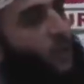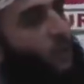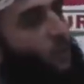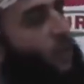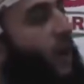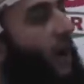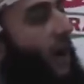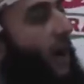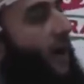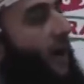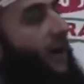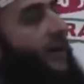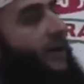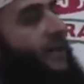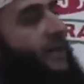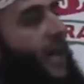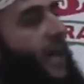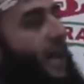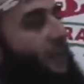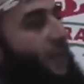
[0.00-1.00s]

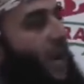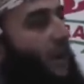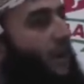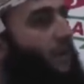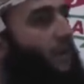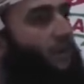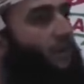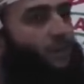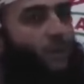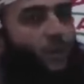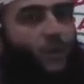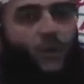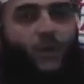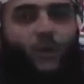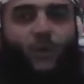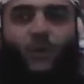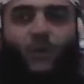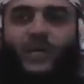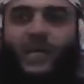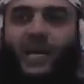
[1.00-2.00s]
وجاء محمد بن
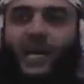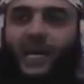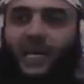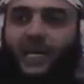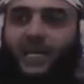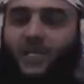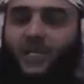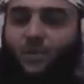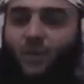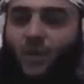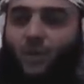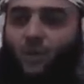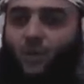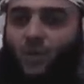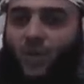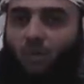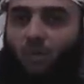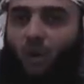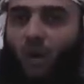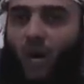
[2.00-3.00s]
بور ودخل نزوة
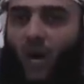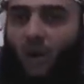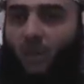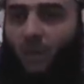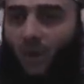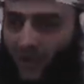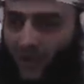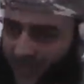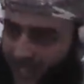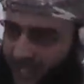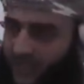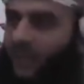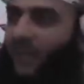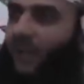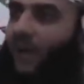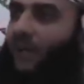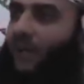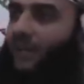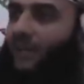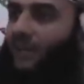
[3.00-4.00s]
دون مقاومة وسيطر
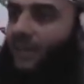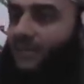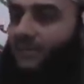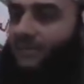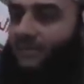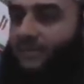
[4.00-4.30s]
عليها